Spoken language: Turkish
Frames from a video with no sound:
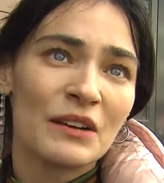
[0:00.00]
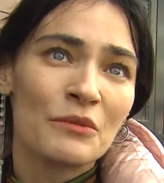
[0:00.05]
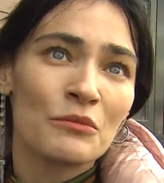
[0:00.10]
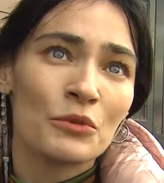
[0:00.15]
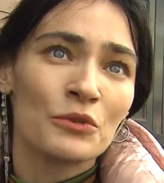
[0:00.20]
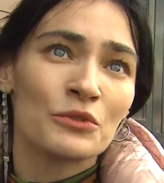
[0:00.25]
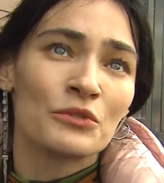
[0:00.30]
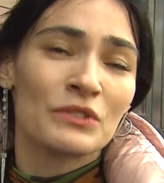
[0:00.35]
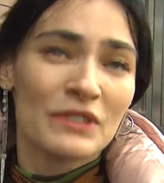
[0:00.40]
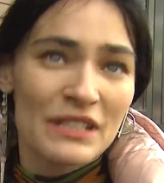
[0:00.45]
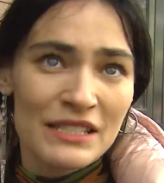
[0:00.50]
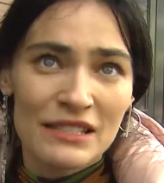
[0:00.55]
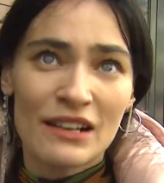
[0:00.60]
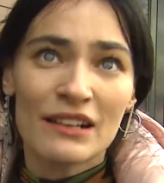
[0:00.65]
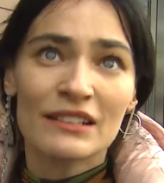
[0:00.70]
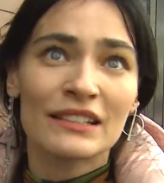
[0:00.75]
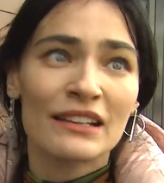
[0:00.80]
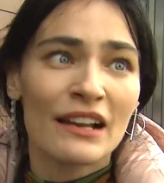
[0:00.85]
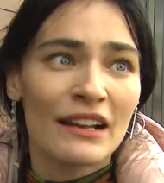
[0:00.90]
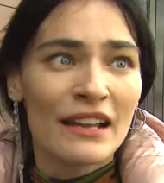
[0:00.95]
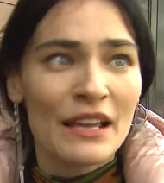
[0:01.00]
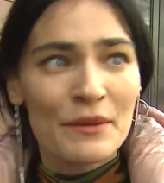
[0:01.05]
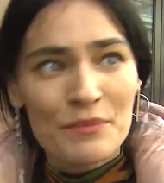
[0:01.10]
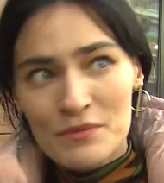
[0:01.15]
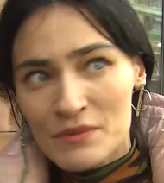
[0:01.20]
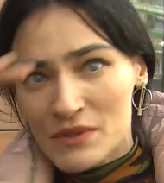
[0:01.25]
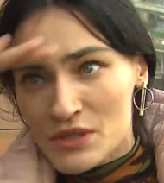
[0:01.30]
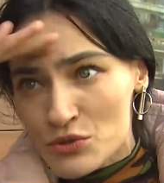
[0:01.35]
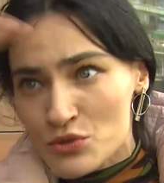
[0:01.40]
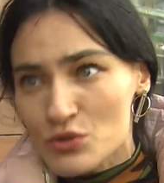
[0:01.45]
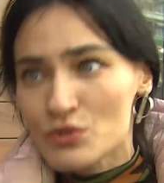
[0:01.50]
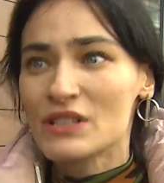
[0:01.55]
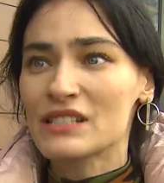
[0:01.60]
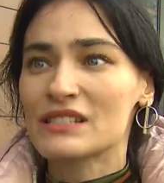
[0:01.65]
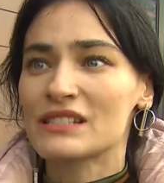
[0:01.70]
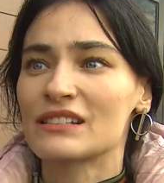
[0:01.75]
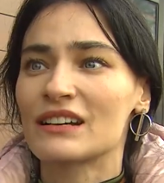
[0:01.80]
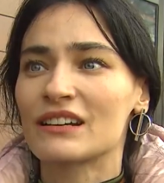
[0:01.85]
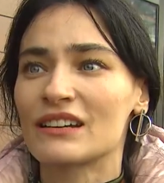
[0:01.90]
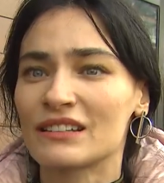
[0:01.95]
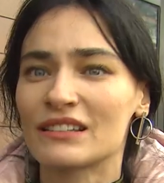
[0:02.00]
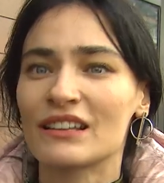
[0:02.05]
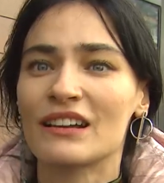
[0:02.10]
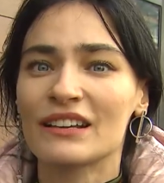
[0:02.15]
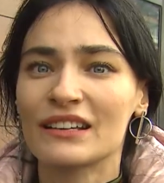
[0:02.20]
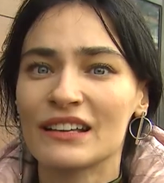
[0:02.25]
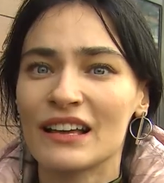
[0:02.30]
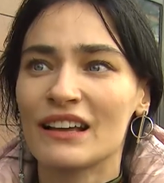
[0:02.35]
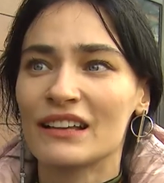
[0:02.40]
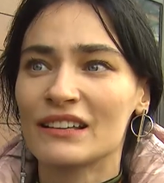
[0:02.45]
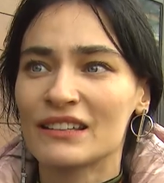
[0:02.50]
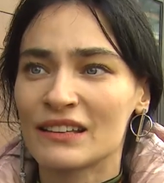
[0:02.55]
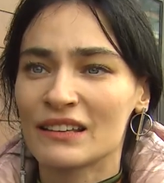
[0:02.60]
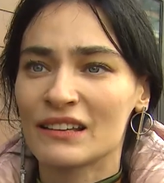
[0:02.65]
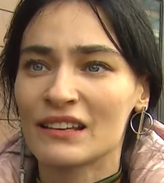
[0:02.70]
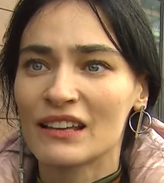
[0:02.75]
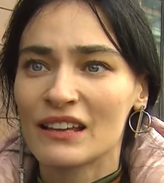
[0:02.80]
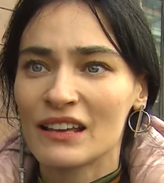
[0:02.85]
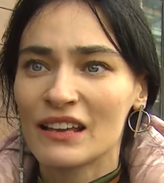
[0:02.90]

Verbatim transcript: modundayız. Artık yani hepimizin şurasına kadar geldi.